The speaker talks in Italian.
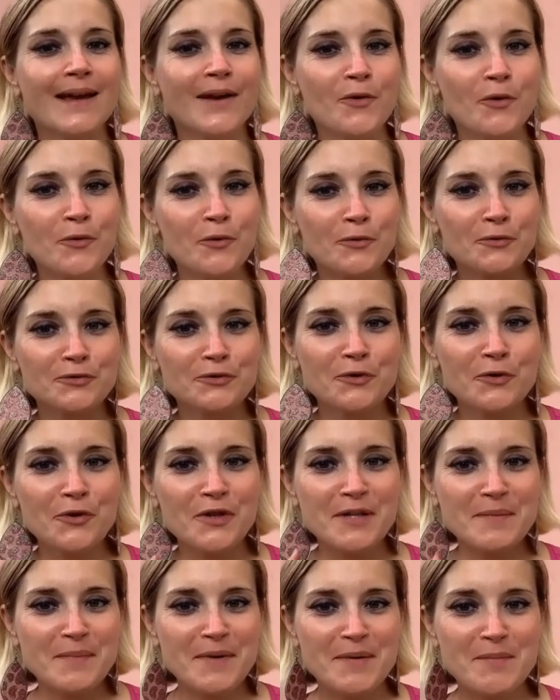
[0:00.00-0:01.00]
conosco
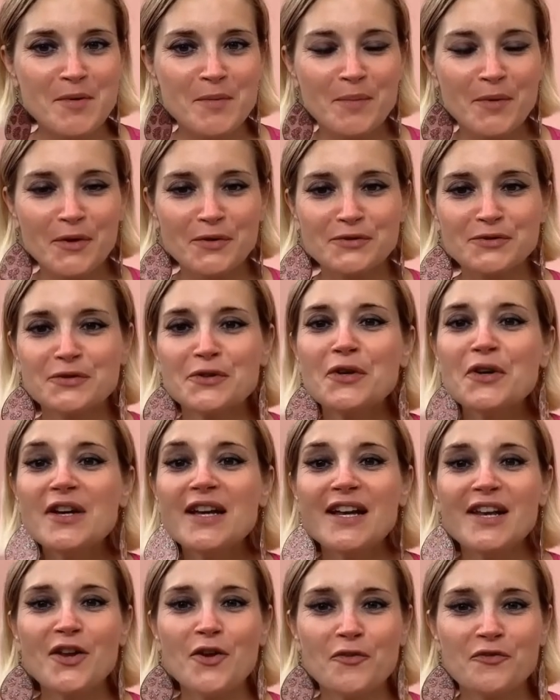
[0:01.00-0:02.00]
il primo posto,
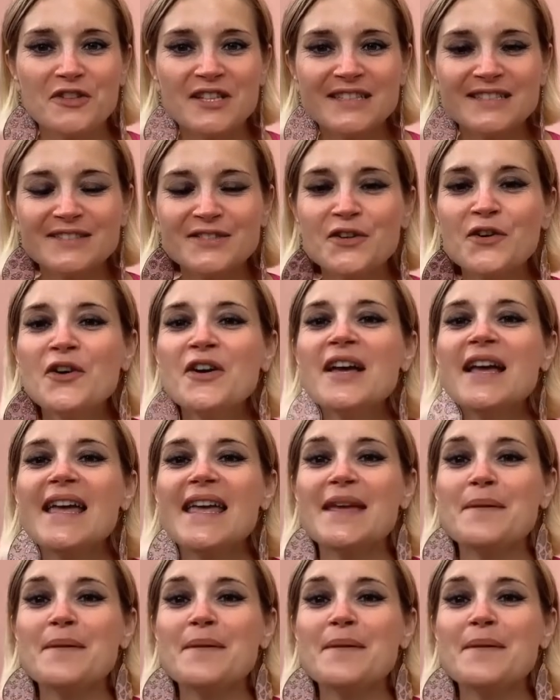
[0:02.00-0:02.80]
l'ho visto e